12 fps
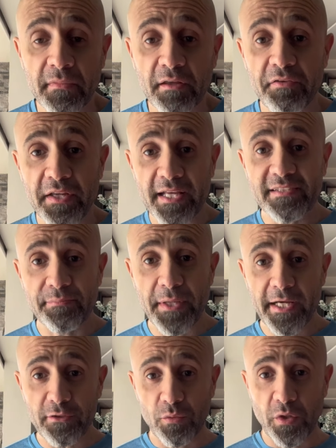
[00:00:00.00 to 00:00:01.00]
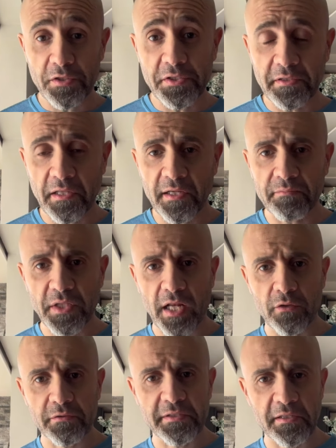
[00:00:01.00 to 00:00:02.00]
في ناس بياخذوا منشطات
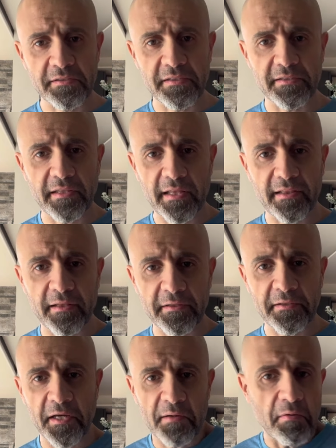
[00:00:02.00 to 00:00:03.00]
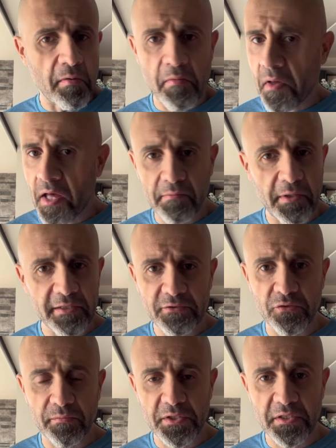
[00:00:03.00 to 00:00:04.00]
بضلهم سنه سنتين ثلاثه اربعه ما
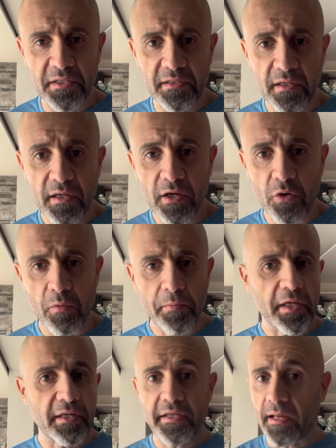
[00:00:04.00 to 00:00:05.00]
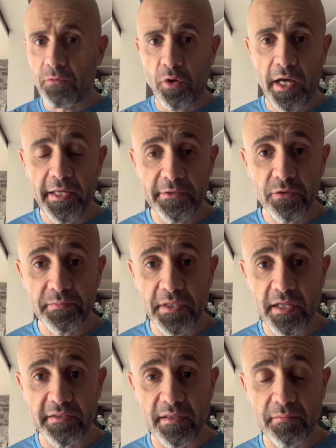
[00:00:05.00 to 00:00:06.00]
بحسوا بشيء وممكن يكملوا حياتهم
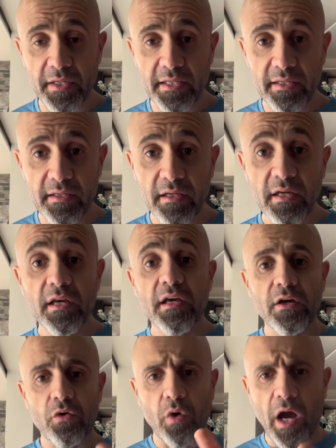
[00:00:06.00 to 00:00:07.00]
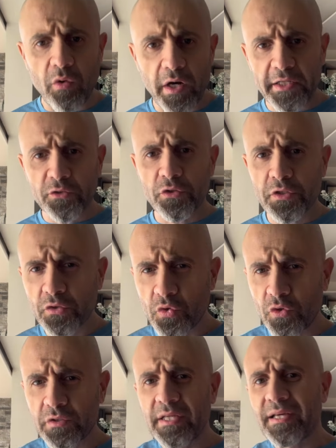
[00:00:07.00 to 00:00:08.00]
بطريقه طبيعيه وعوارضهم
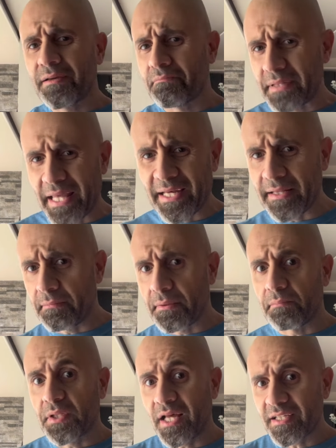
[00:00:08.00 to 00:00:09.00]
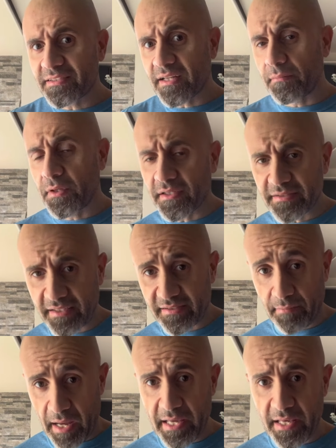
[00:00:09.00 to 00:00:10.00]
تكون يعني منحصره بقصص
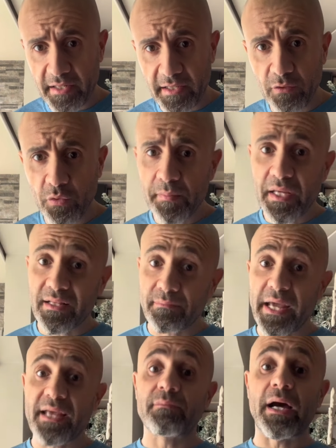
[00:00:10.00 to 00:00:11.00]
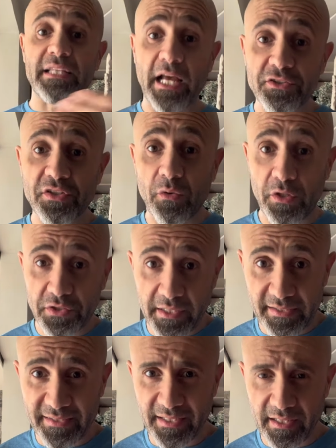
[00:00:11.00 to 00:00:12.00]
معينه ويمكن تبين بعد 10 و20
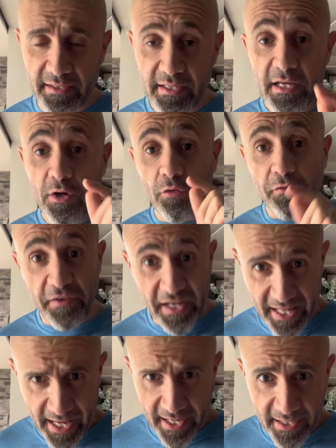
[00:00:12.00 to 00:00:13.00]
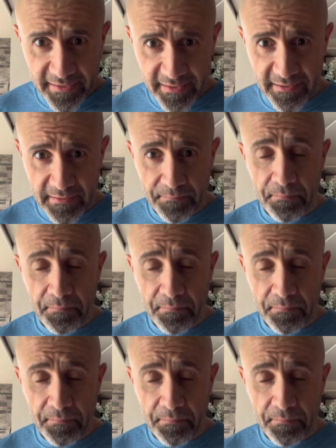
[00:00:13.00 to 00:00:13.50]
سنه وفي ناس